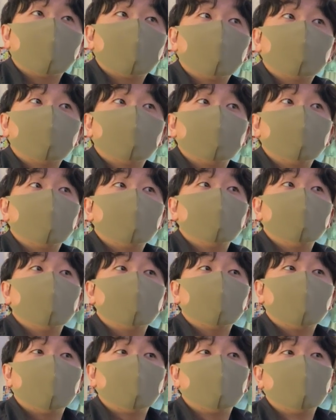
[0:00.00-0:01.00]
いう風に聞い
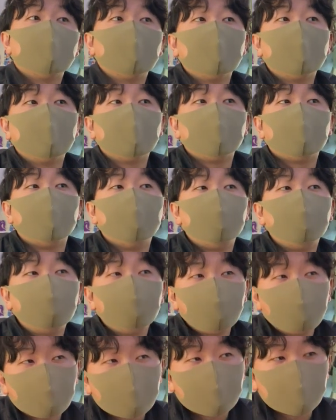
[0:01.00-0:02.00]
て、
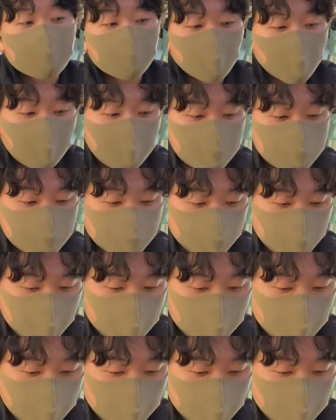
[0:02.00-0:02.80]
ん?おかしくない